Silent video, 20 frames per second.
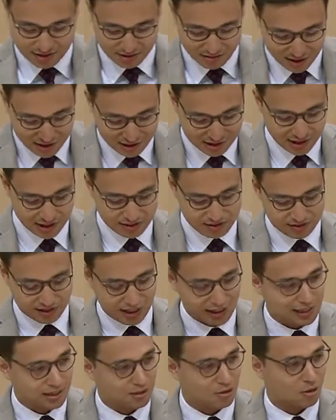Zivildienst,
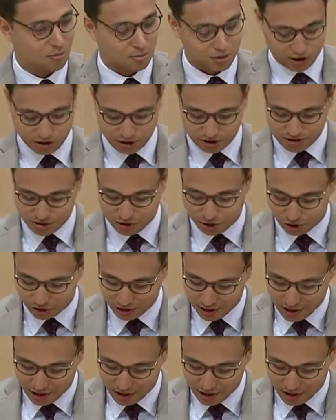Telekommunikation,